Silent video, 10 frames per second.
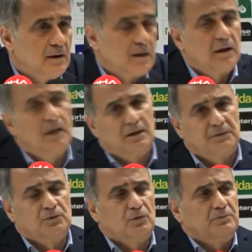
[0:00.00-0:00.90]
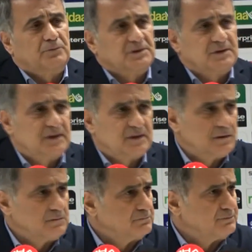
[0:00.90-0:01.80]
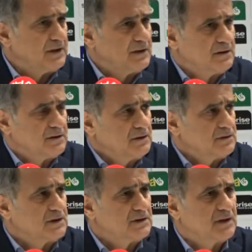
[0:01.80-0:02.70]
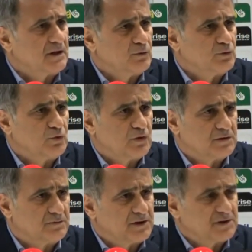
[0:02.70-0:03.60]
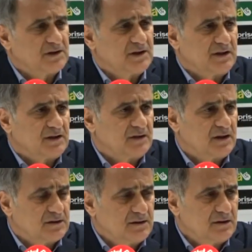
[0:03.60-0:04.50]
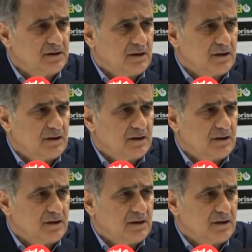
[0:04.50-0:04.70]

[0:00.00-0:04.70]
Ha evet oyun başında zaten belliydi. 8 tane oyuncu vardı. 5 de kenardaydı.